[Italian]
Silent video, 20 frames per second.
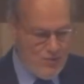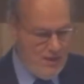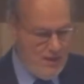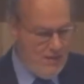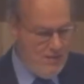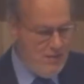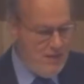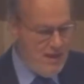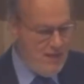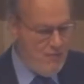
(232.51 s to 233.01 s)

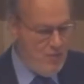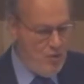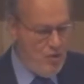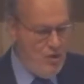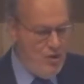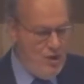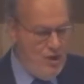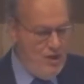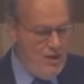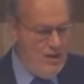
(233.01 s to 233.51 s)
Quindi
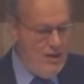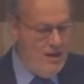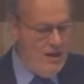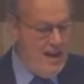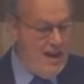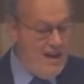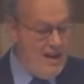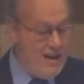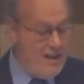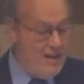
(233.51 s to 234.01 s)
abbiamo eh,
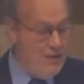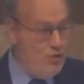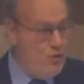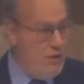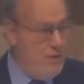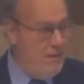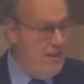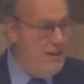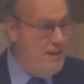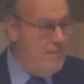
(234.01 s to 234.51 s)
anche
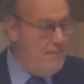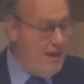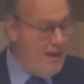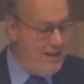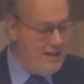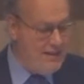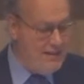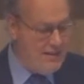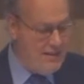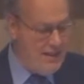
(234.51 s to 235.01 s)
due media
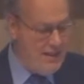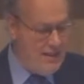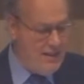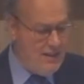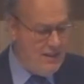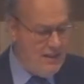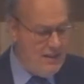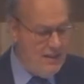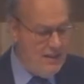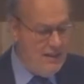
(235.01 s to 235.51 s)

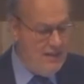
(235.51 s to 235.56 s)
partner,